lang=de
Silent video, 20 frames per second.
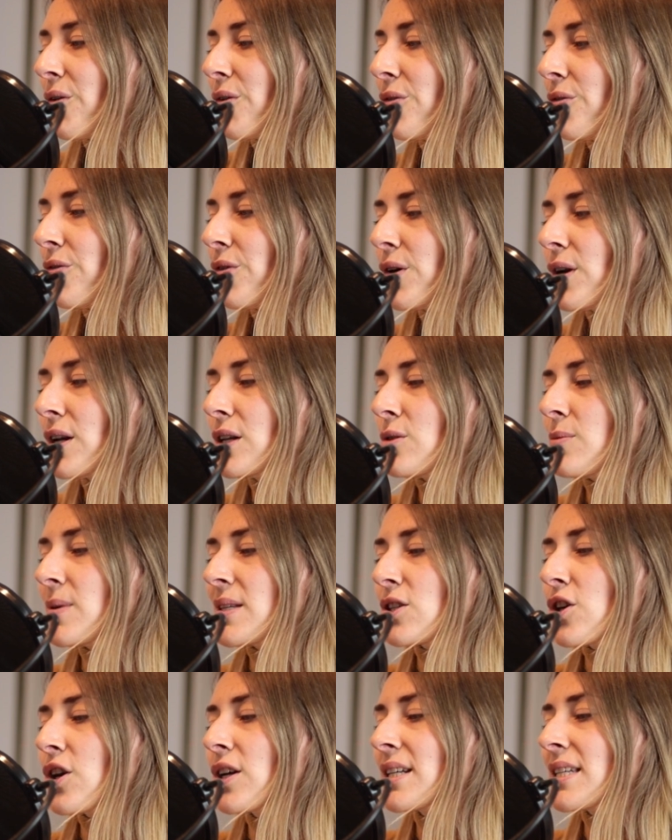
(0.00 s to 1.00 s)
wirklich
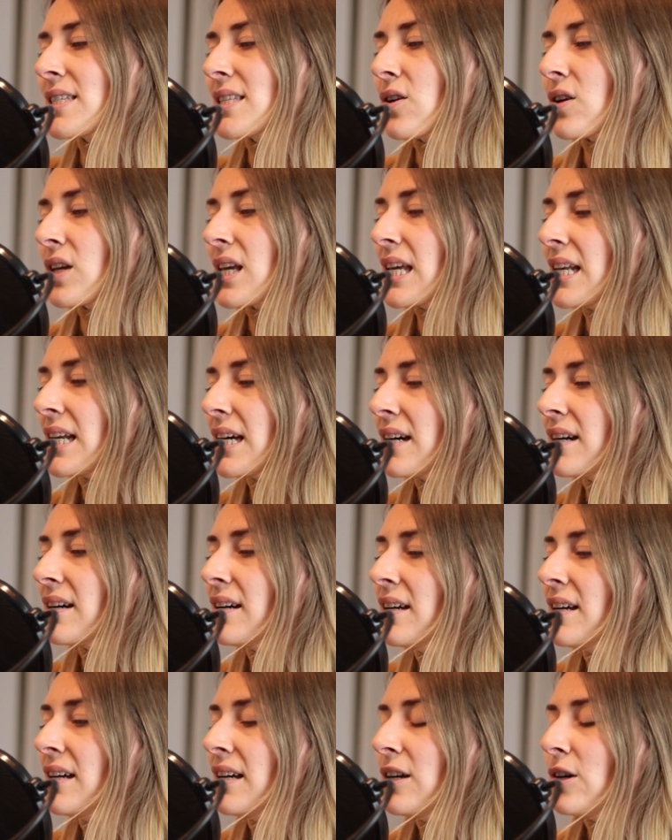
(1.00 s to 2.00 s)
überzeugt, dass auch jeder
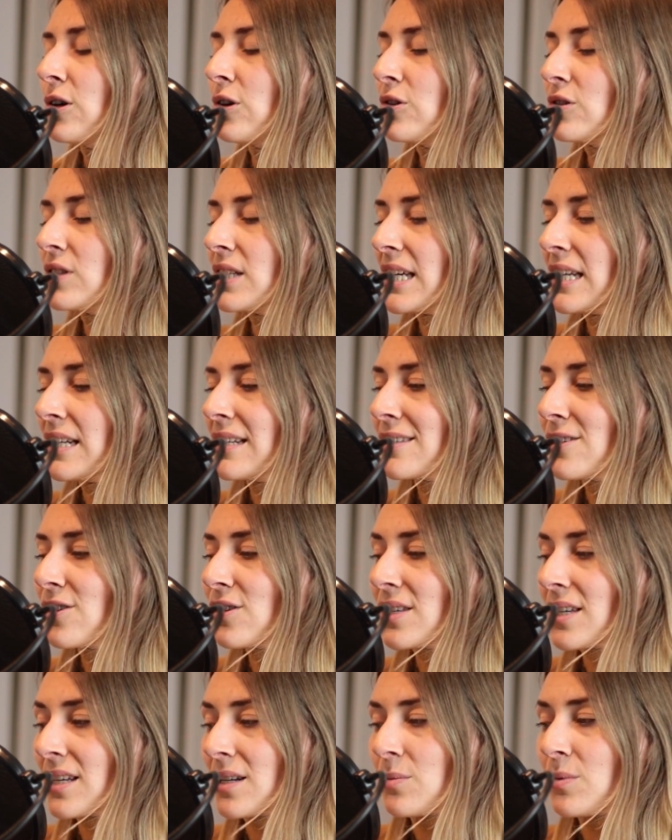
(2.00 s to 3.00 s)
und jede
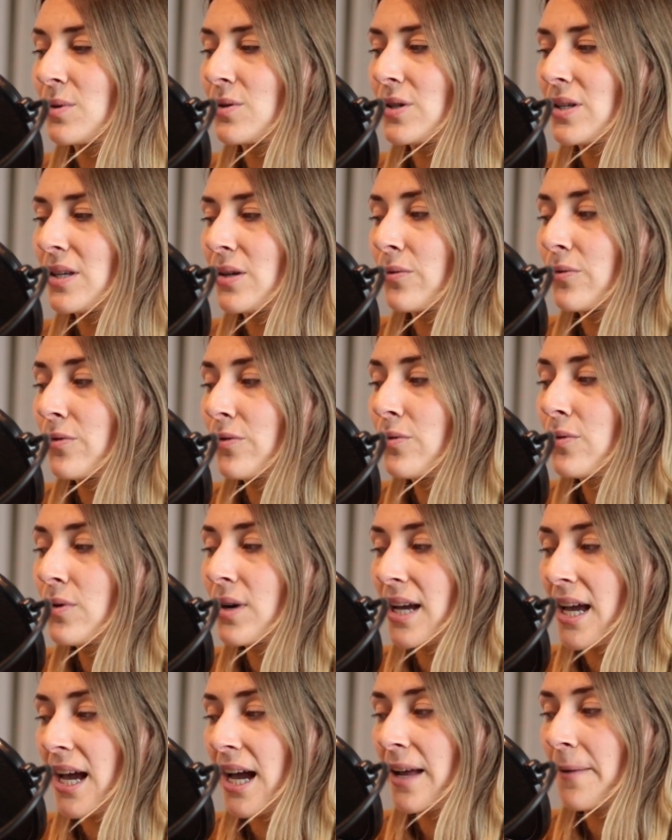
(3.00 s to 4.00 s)
solche eine Beziehung
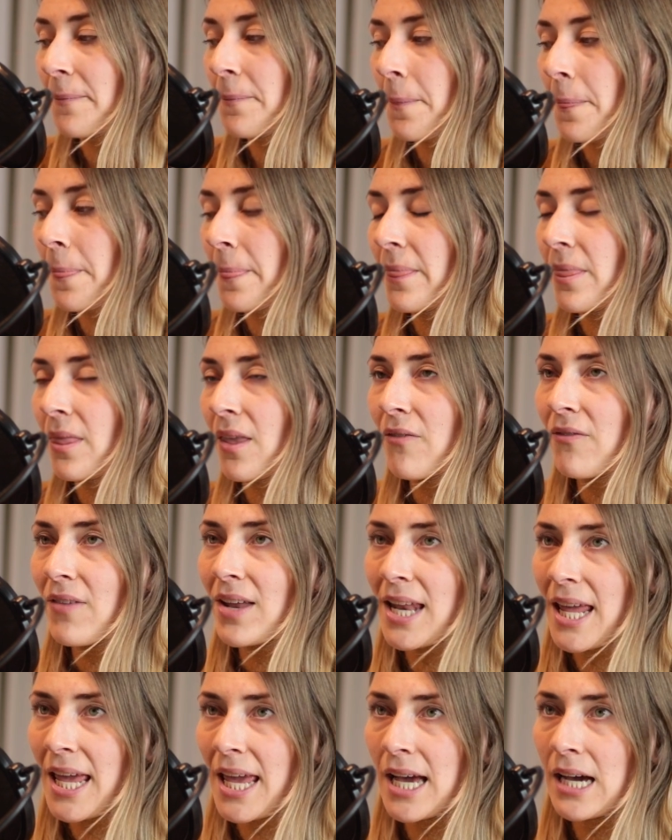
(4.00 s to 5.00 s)
führen kann,
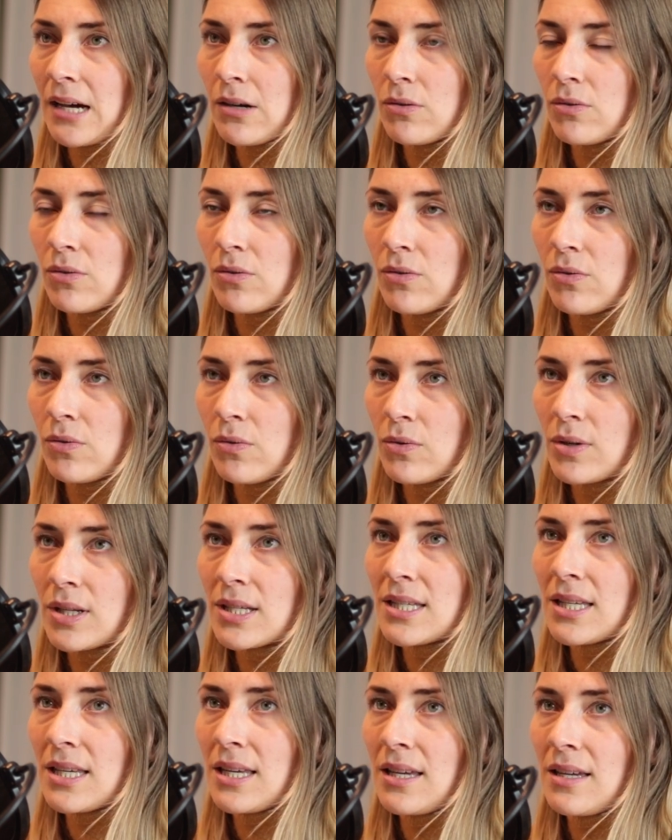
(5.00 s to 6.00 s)
wenn er oder
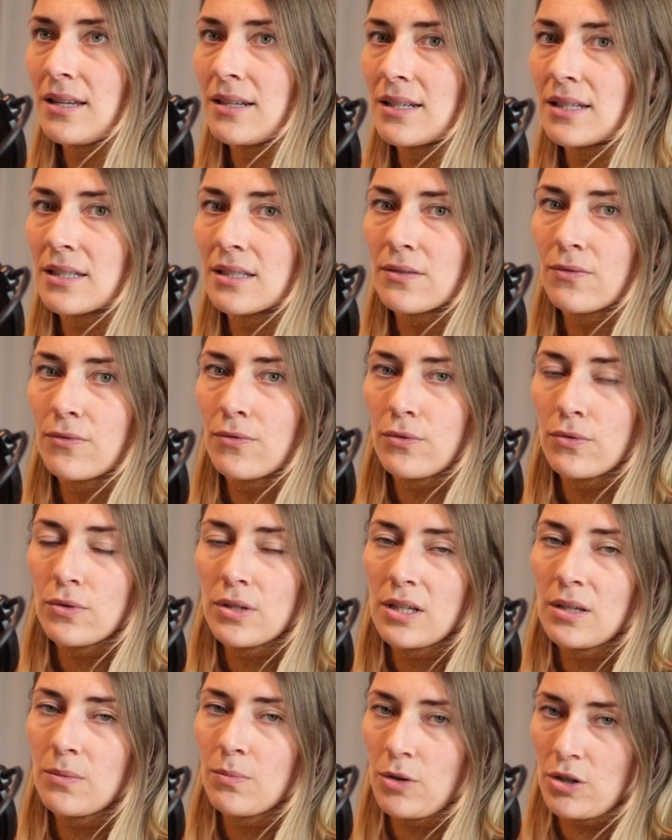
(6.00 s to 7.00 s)
sie das für
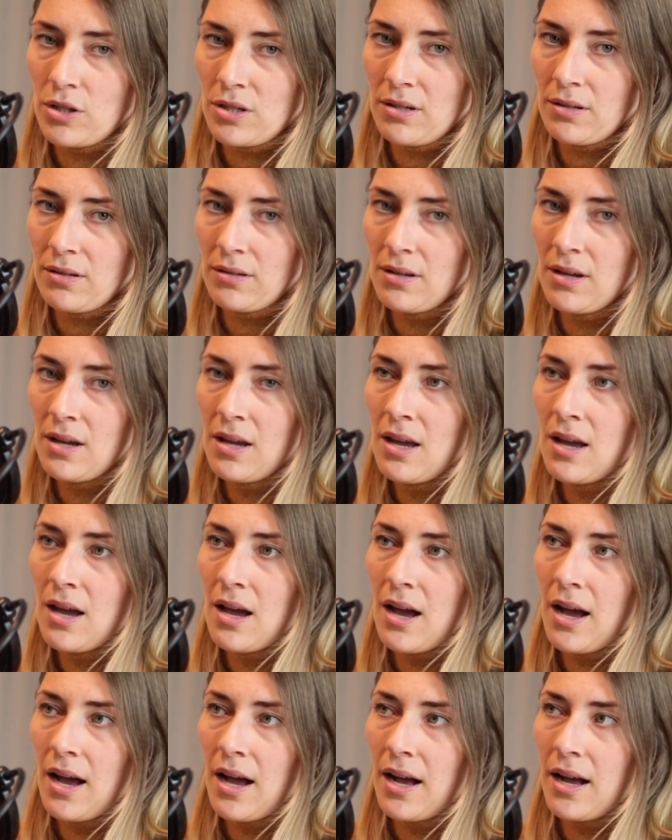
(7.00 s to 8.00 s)
sich möchte.
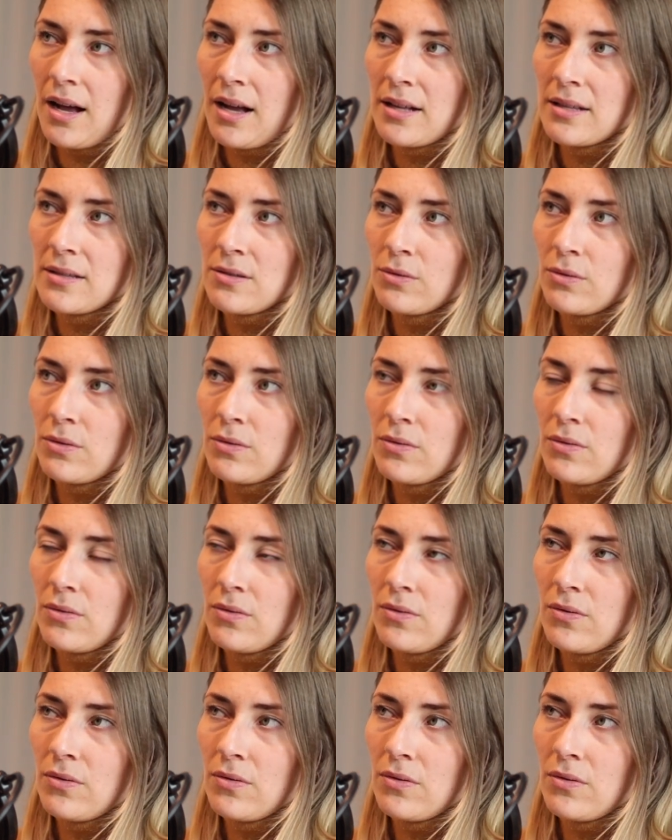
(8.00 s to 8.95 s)
Also,